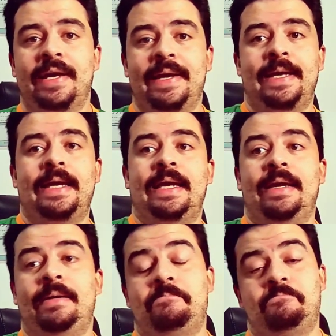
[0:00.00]

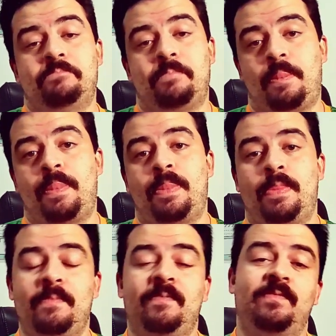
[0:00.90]
E
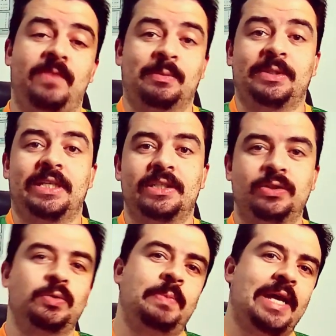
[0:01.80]
vamos ter que
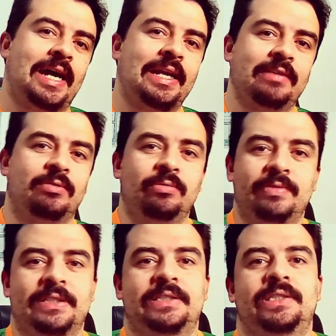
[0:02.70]
superar, né? E vamos
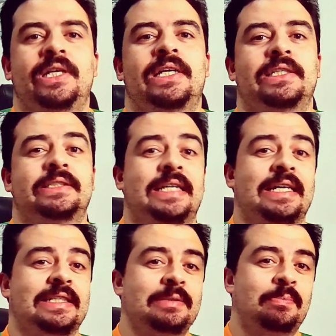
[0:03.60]
ver se a
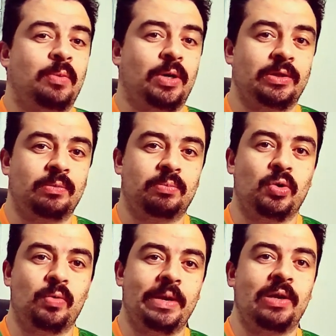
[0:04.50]
zaga se porta um
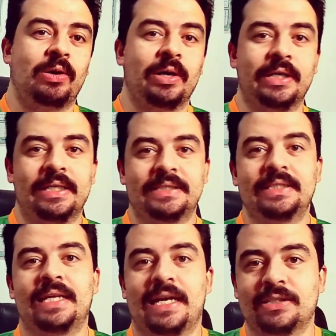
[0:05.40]
pouco melhor nesse
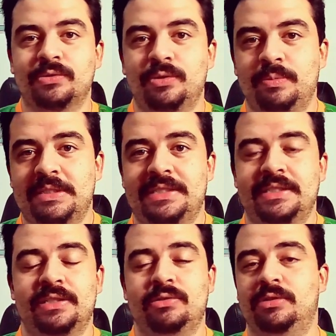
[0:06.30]
clássico e o
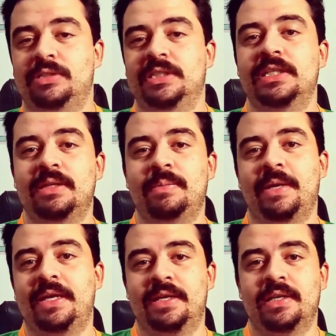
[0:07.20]
Mancini consiga
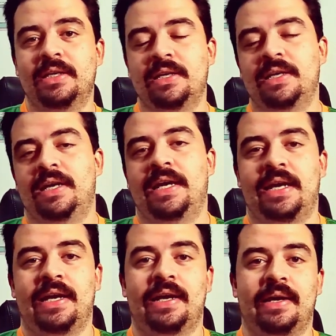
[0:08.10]
também
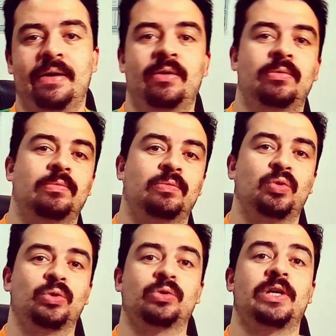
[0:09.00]
é, um
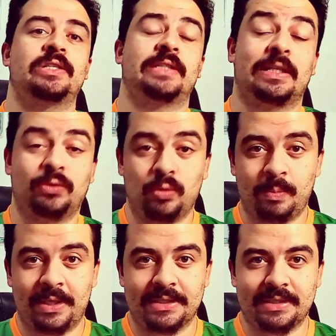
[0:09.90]
outro resultado
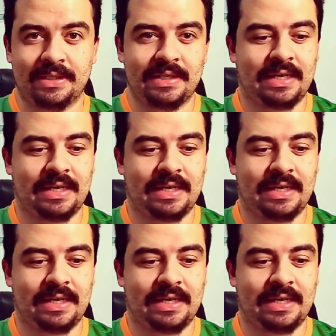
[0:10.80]
surpresa, né?